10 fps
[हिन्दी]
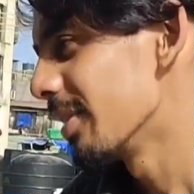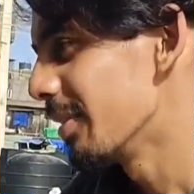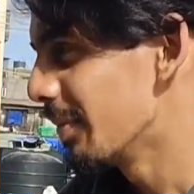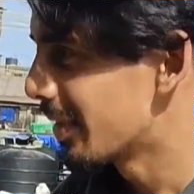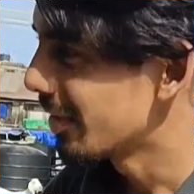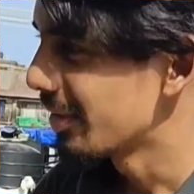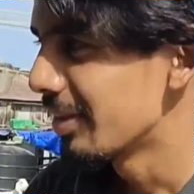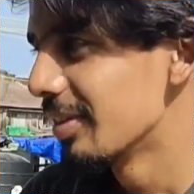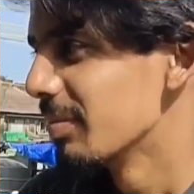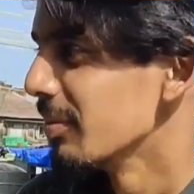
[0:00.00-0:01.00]
ना कैसा कर
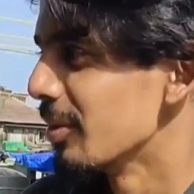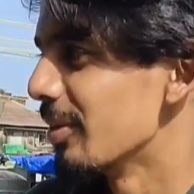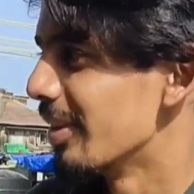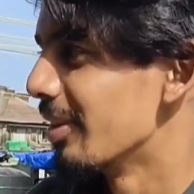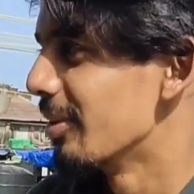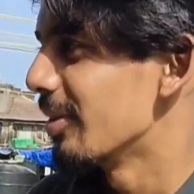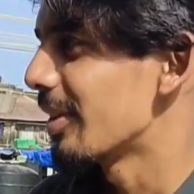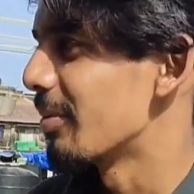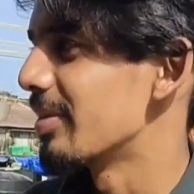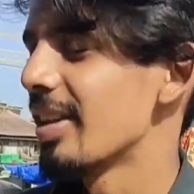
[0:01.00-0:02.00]
रहे हैं
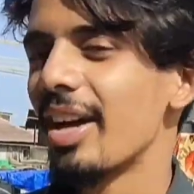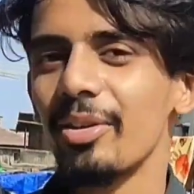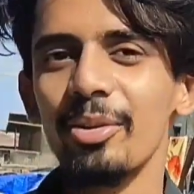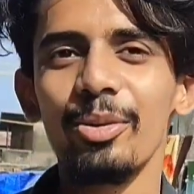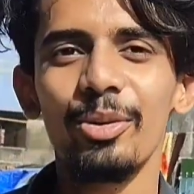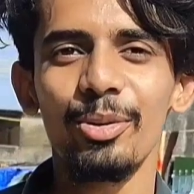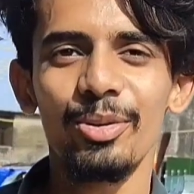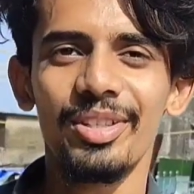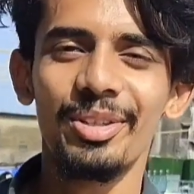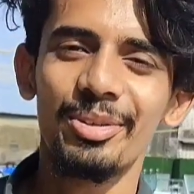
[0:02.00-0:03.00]
रोजा अपनी हो
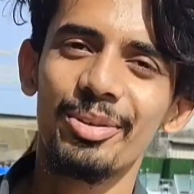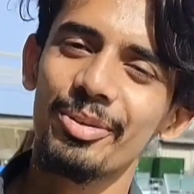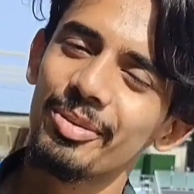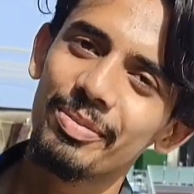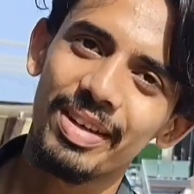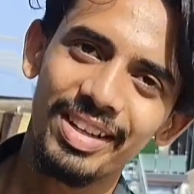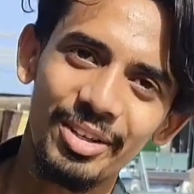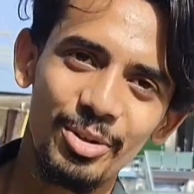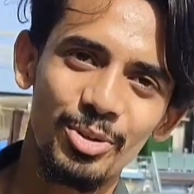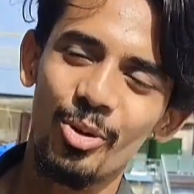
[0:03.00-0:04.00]
रोजे हो बकरे
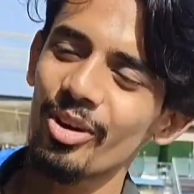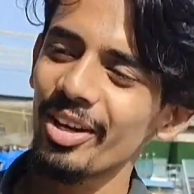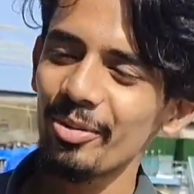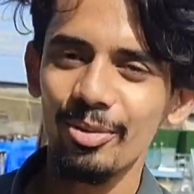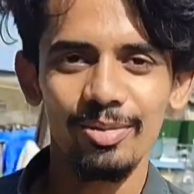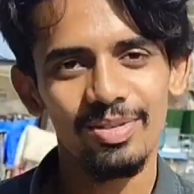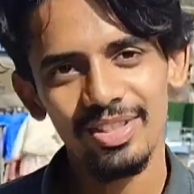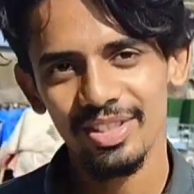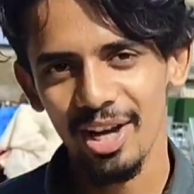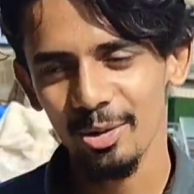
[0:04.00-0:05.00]
का जो शौक है वो
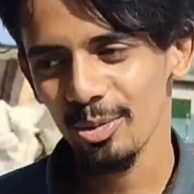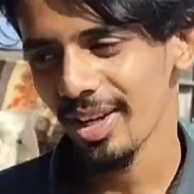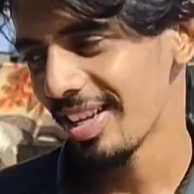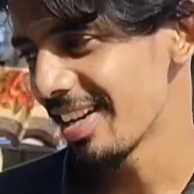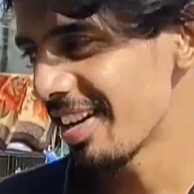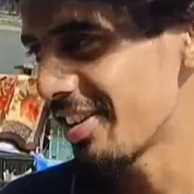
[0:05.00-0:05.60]
शौक चालू रहेगा